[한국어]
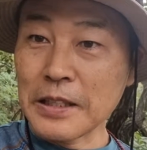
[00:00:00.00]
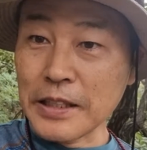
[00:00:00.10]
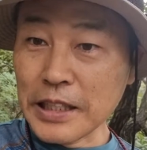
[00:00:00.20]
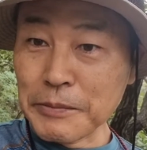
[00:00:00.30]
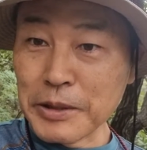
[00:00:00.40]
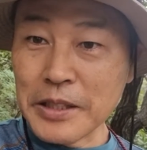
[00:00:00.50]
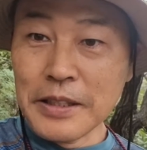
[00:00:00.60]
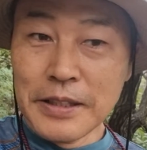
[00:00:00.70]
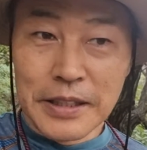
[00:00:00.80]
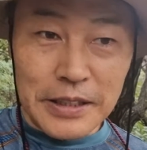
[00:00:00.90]
그렇게 되면
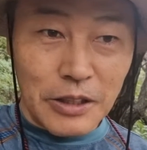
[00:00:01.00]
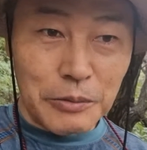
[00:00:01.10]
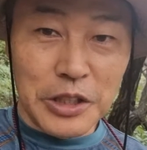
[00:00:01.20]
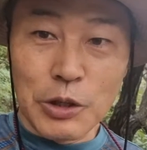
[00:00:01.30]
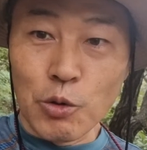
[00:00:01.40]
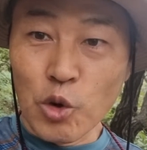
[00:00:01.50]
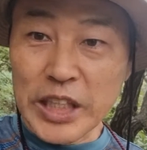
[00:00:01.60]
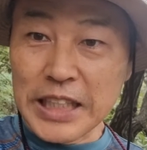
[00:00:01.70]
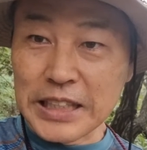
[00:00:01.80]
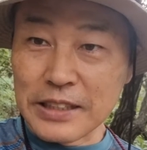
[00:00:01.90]
여러분들이
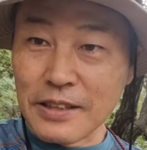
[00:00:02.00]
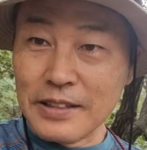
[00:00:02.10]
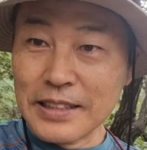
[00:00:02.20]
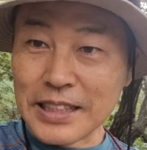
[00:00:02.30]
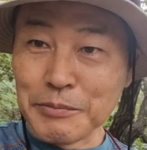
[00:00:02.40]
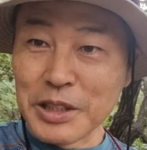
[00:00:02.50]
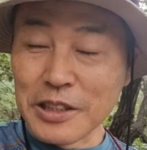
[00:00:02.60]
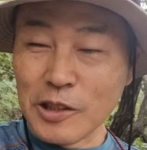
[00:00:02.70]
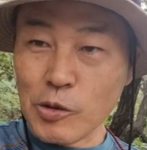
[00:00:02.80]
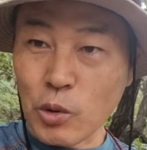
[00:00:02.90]
원하는 것
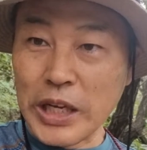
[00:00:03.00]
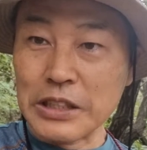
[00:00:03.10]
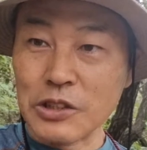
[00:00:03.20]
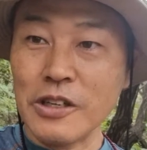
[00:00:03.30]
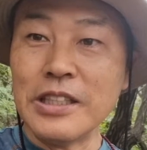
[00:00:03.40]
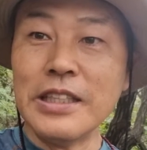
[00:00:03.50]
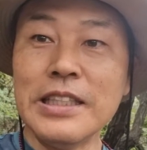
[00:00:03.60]
잠재의식을 통해서